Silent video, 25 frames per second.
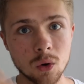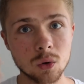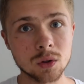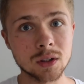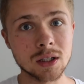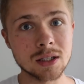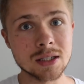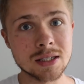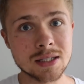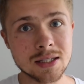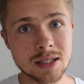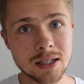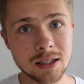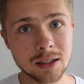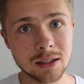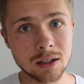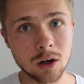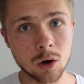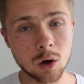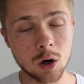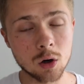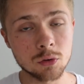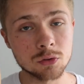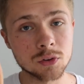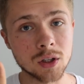und dann sinkt
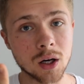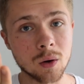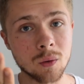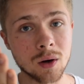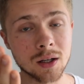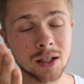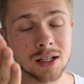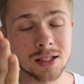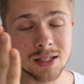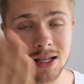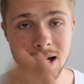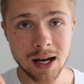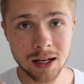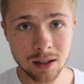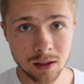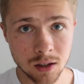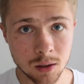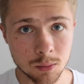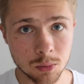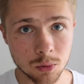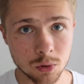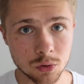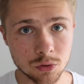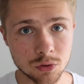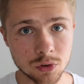auch auf Dauer das
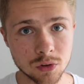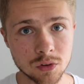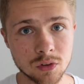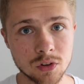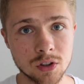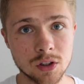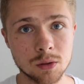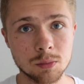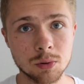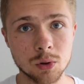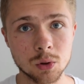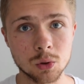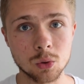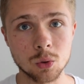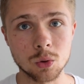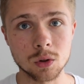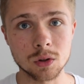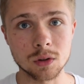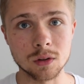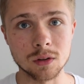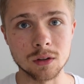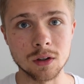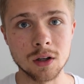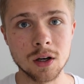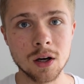Angebot von
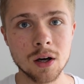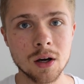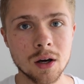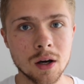Tierprodukten.